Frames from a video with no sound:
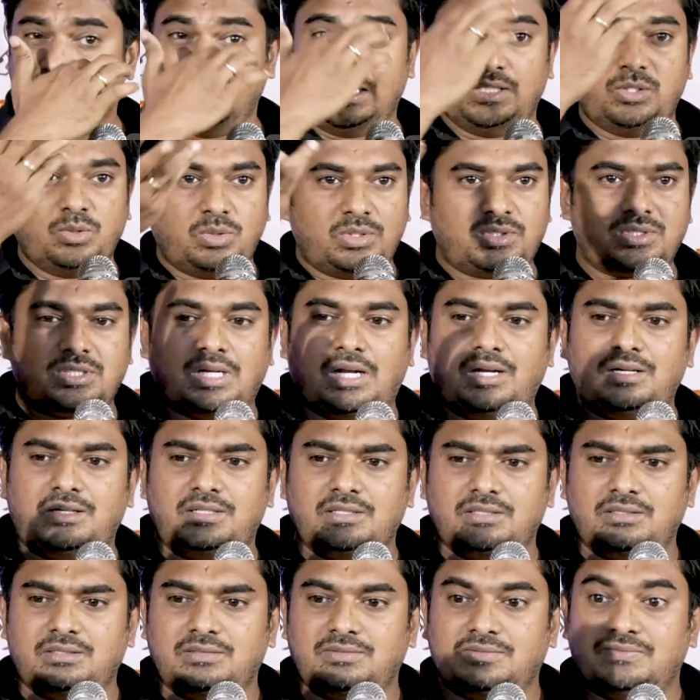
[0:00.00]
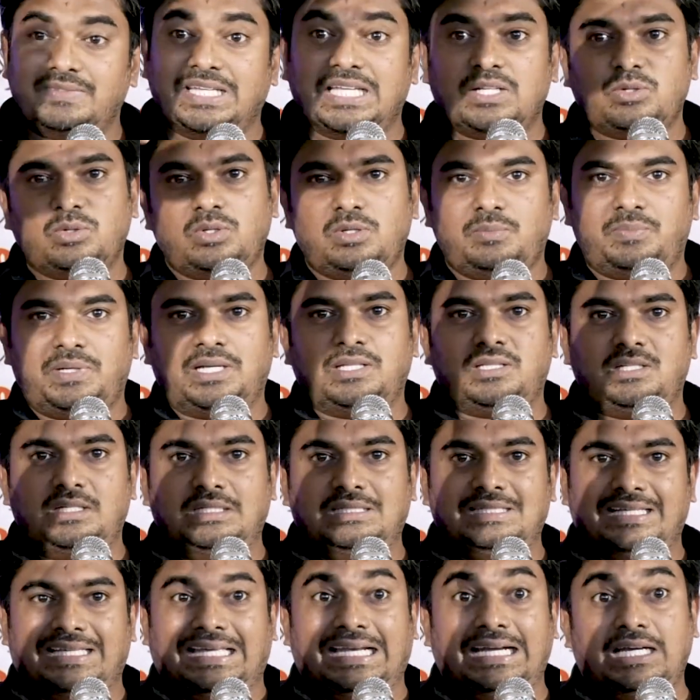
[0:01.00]
ஏதோ ஒரு ஷார்ட்டு வேற ஒரு படத்தில்
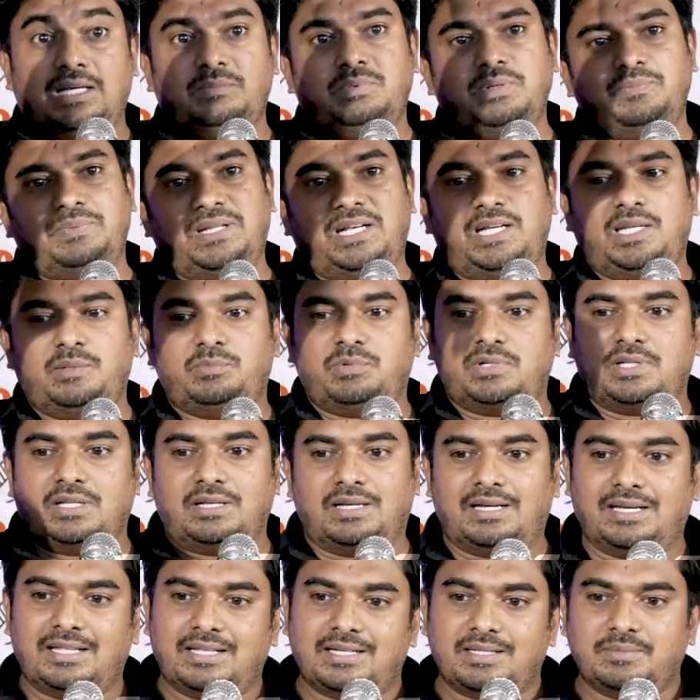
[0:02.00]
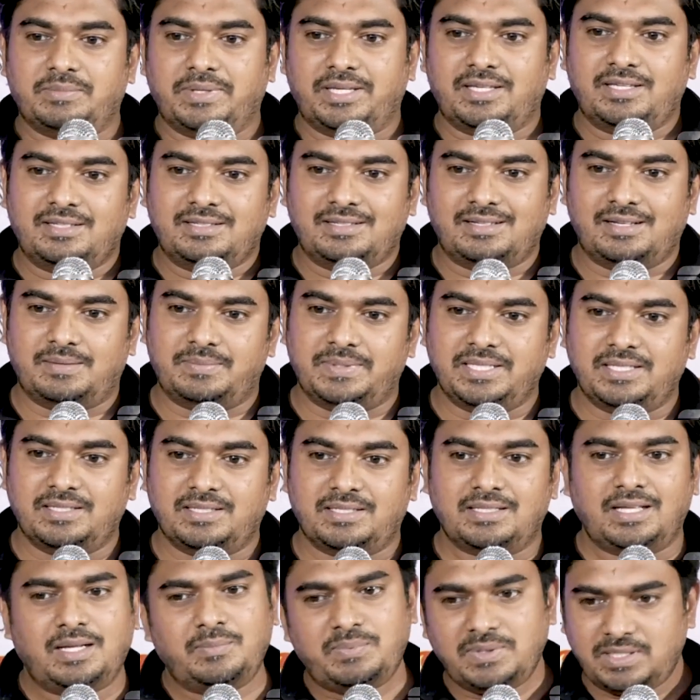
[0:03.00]
இந்த கேரக்டர் அப்படி பரட்டி போட்டால் நல்லா இருக்குமே
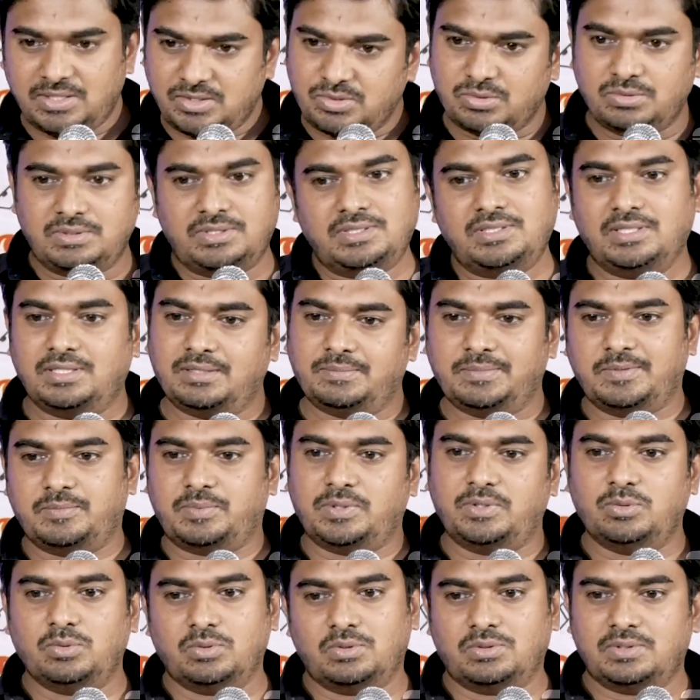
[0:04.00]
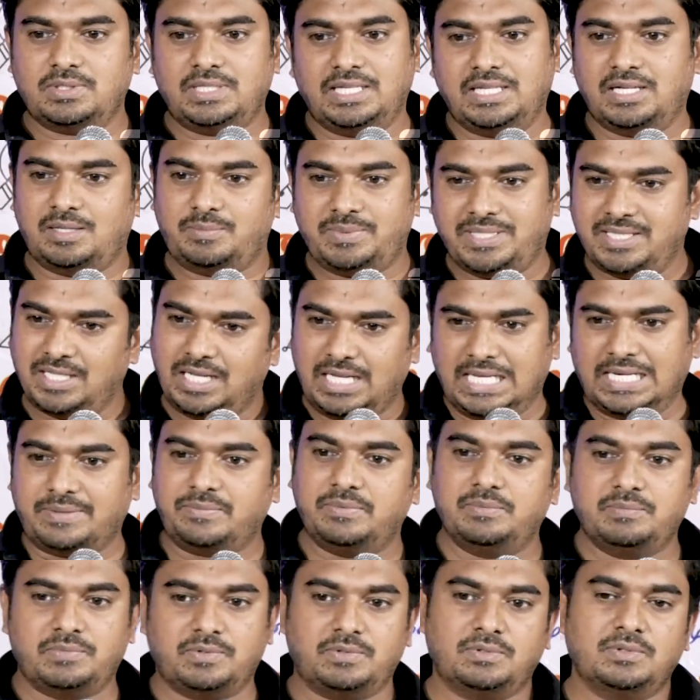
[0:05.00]
அப்படிங்கிறது அப்படிலாம் சுட்டு தான் நம்ம பண்ணுவோம் இல்லையா அப்படி தான்
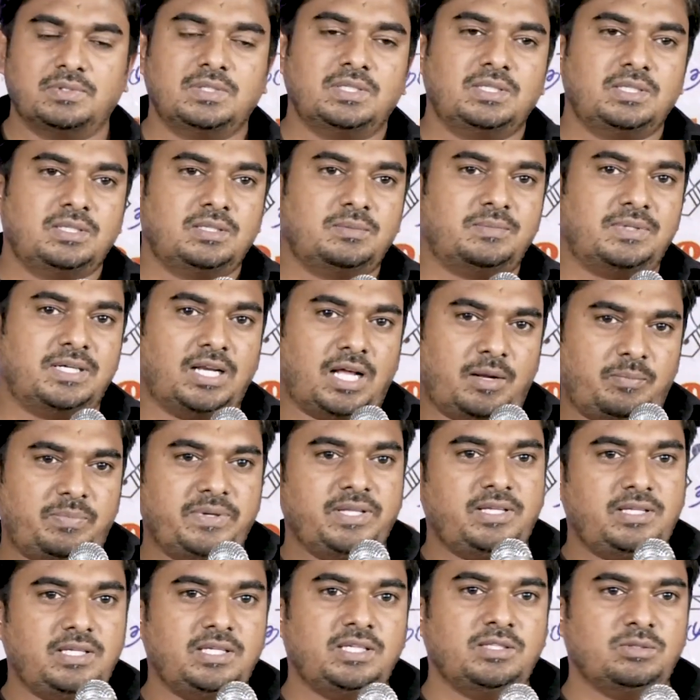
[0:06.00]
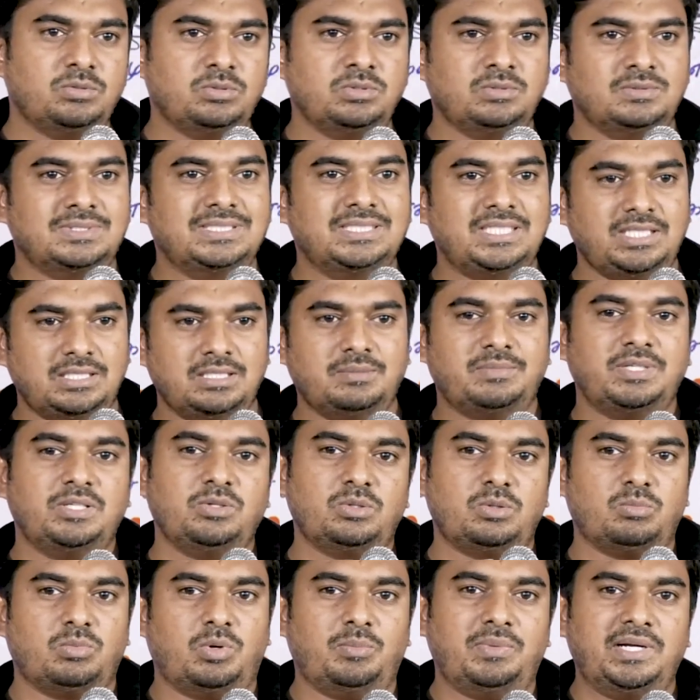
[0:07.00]
ஆரம்பிப்போம் பட் அப்படி இதுவும் வந்து இந்த மாதிரி
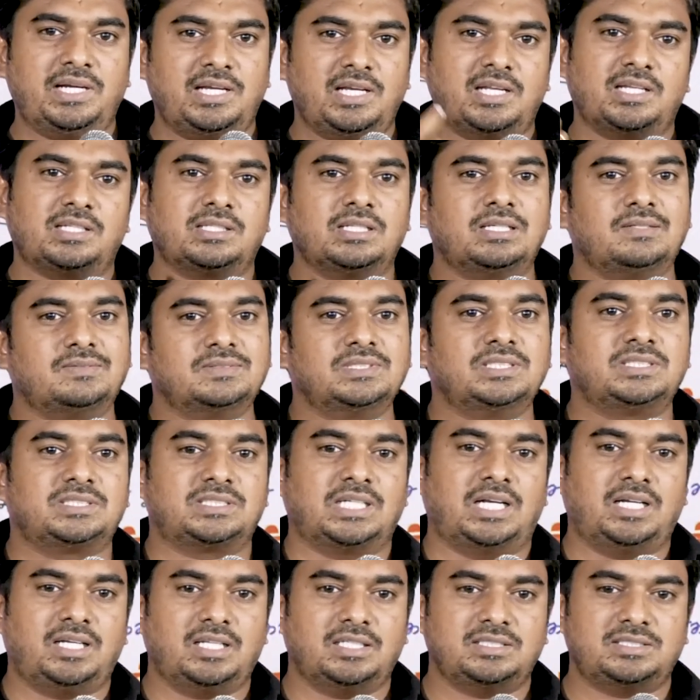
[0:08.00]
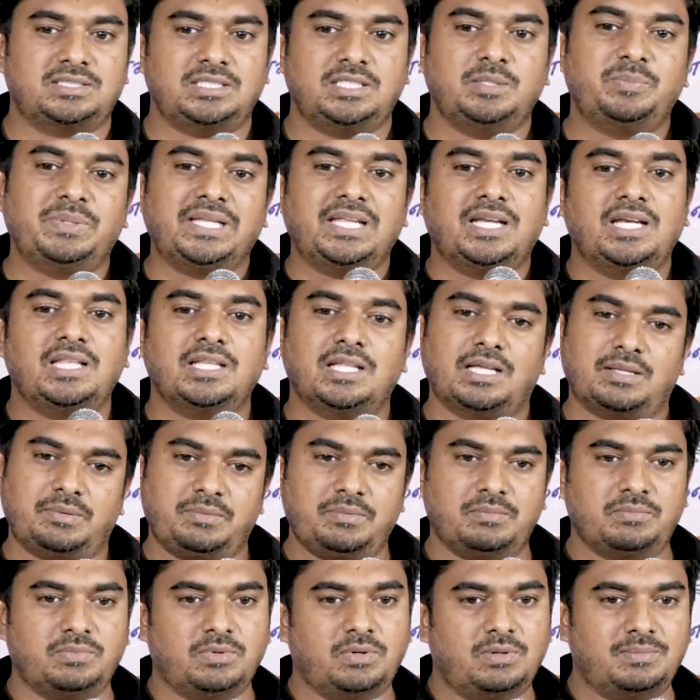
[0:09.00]
ஒரு மொமெண்ட்ல இருந்தால் வந்து ஸ்டார்ட் ஆச்சு இப்படி எழுத
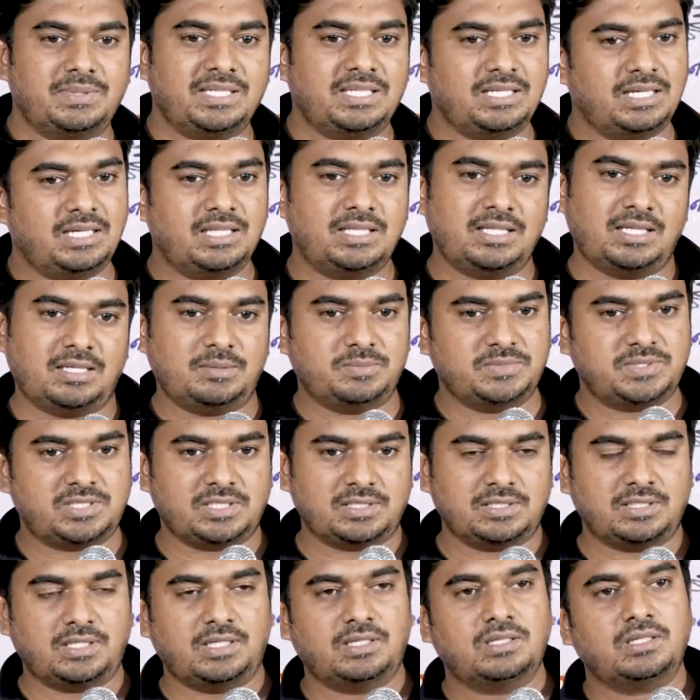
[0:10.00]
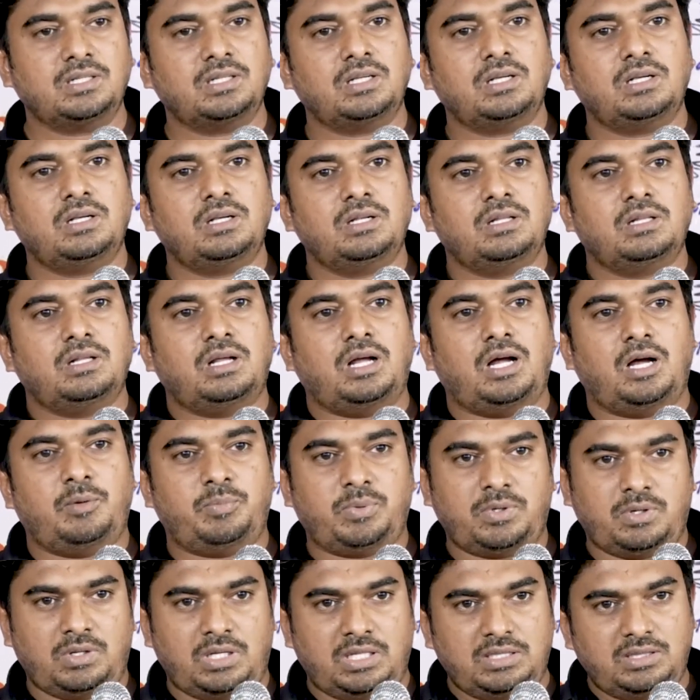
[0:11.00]
ஆரம்பிப்போம் அப்படின்னு எழுத ஆரம்பிச்சது தான்
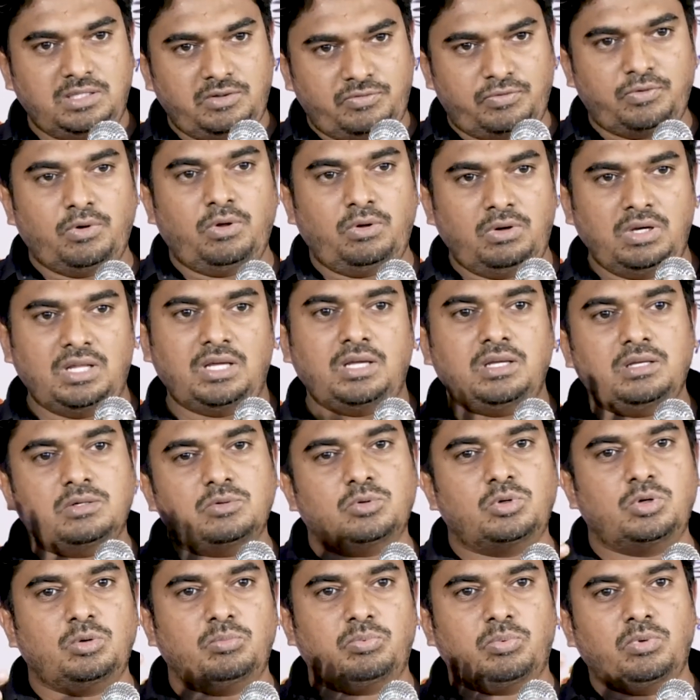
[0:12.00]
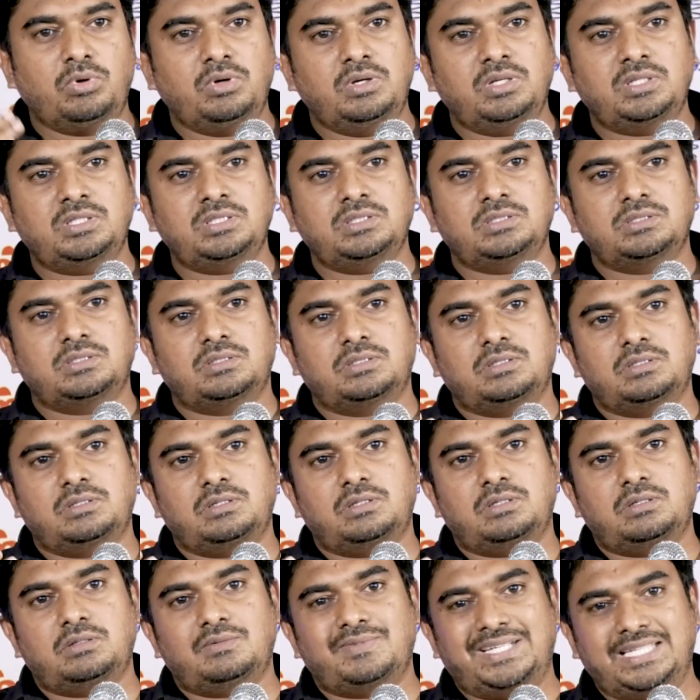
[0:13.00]
அப்புறம் அந்த ஃப்ளோவில் ஒரு பொண்ணு
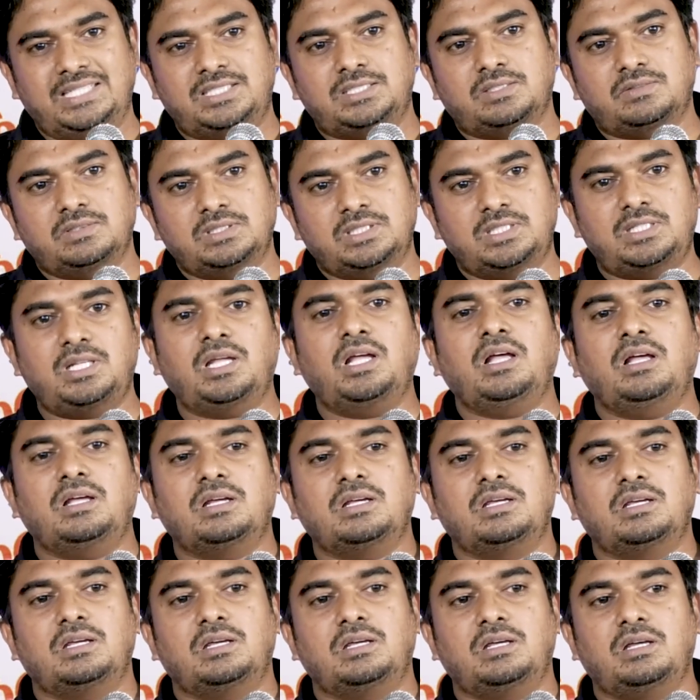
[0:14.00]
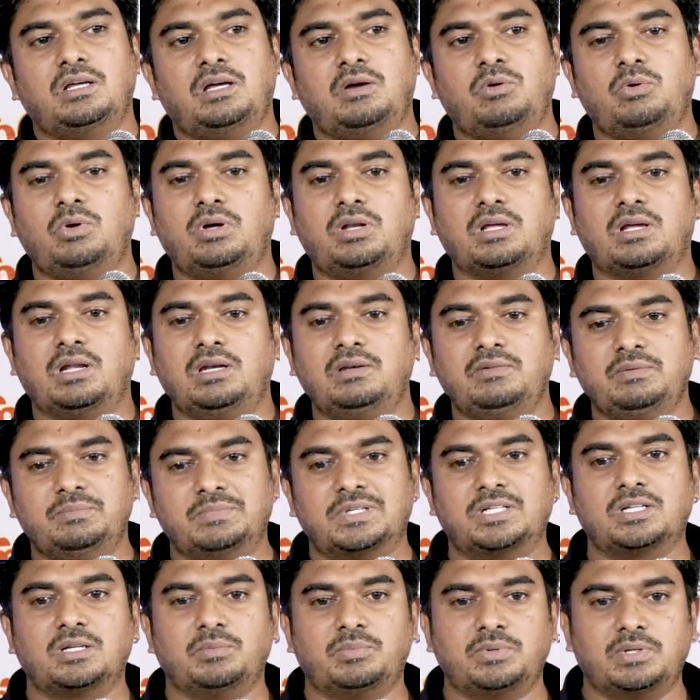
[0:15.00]
வயசுக்கு வந்துட்டால் அவளோட கல்வி
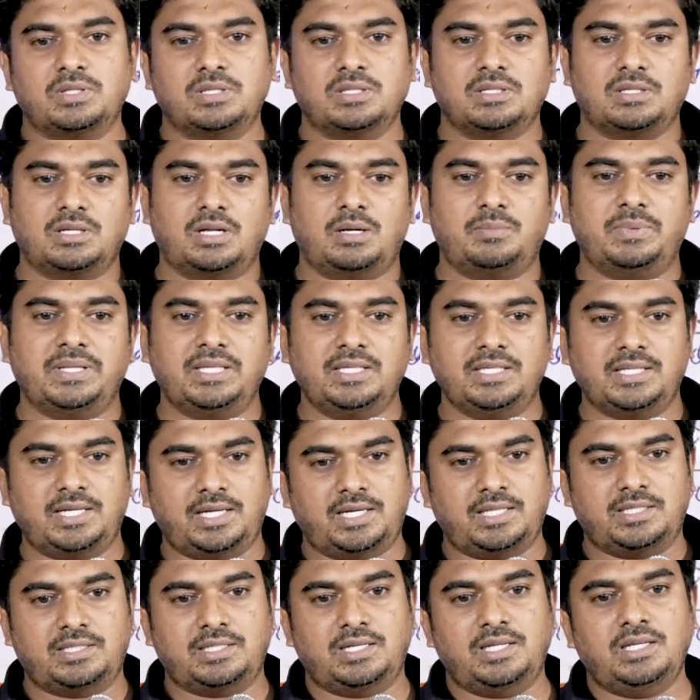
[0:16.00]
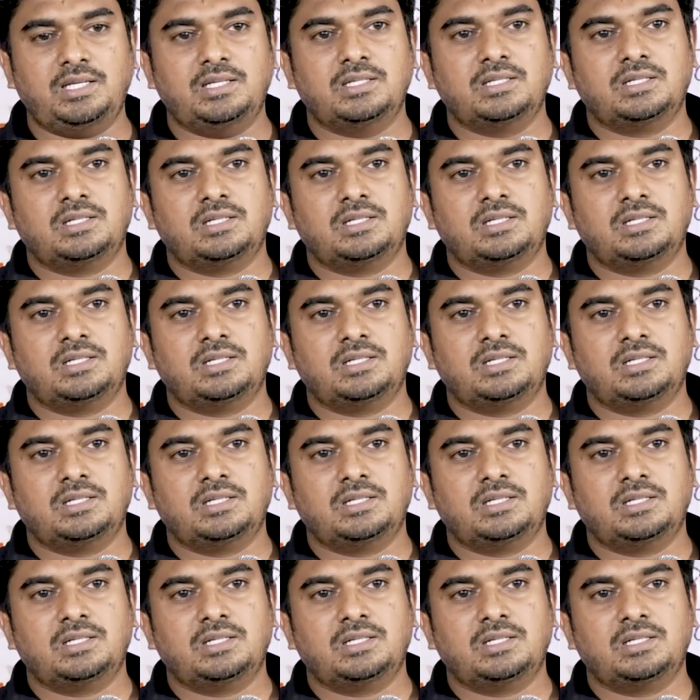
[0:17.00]
மறுக்கப்படுது அப்படிங்கிற இடத்துல